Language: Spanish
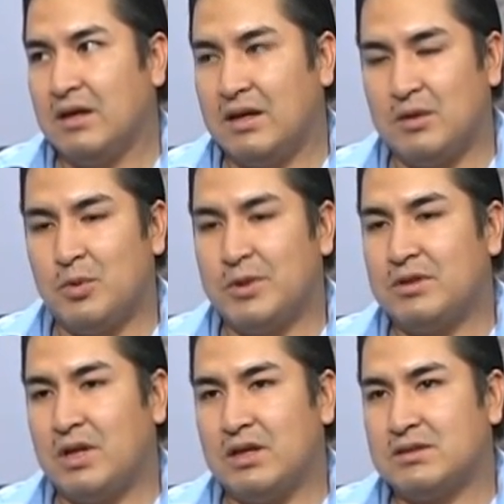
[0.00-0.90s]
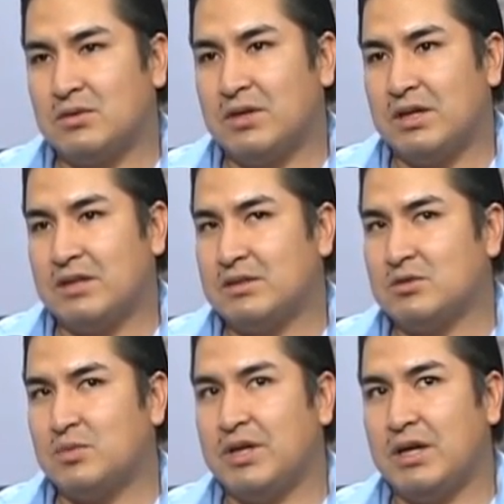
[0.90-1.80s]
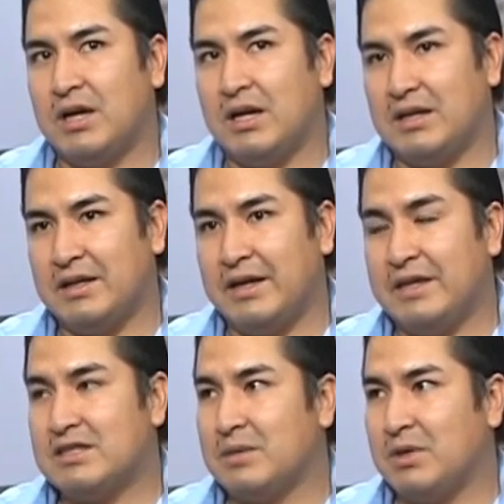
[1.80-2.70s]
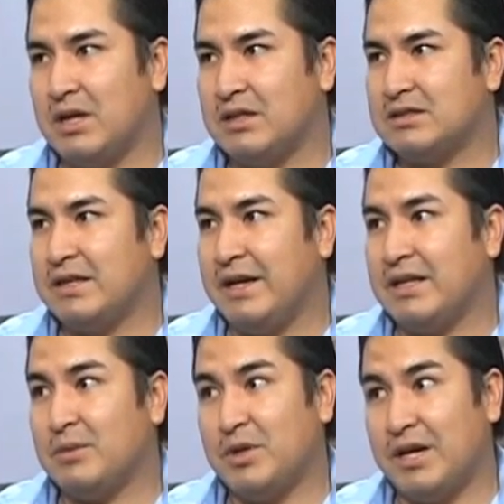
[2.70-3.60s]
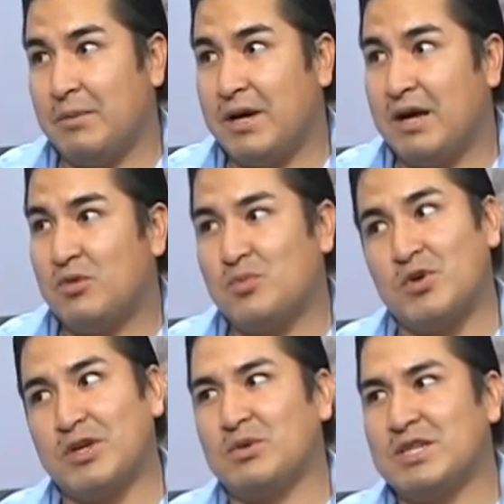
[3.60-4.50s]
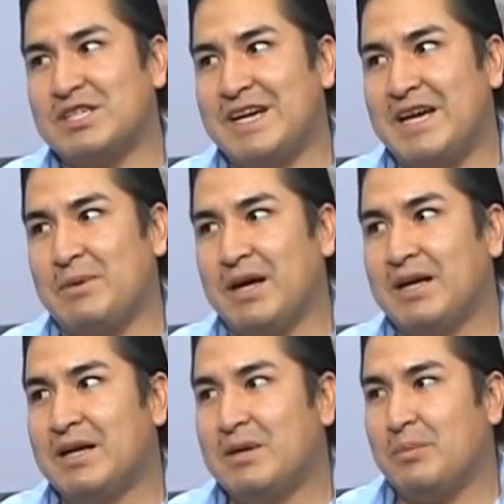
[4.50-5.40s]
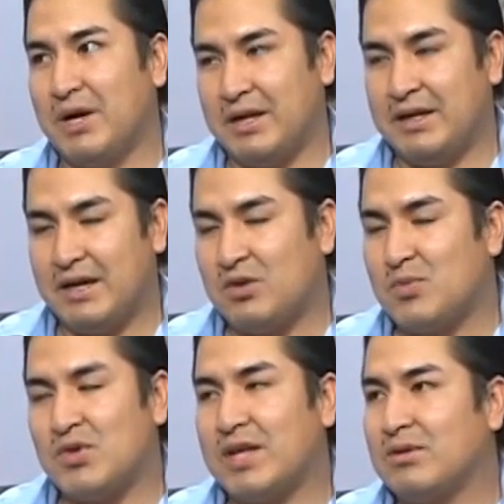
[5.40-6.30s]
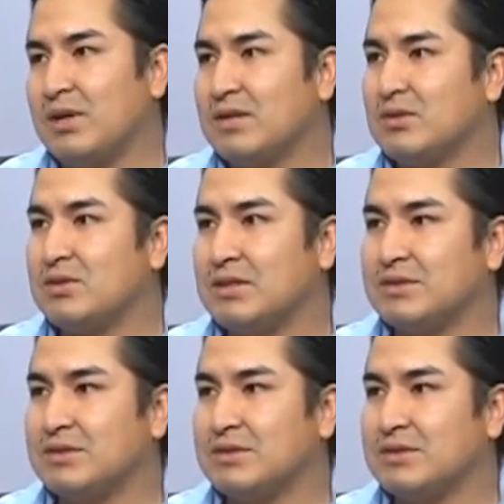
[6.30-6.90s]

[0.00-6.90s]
En el momento de la cirugía le decimos, mire a la derecha, mire a la izquierda, mire abajo, un poquito arriba, para ir acomodando las cosas,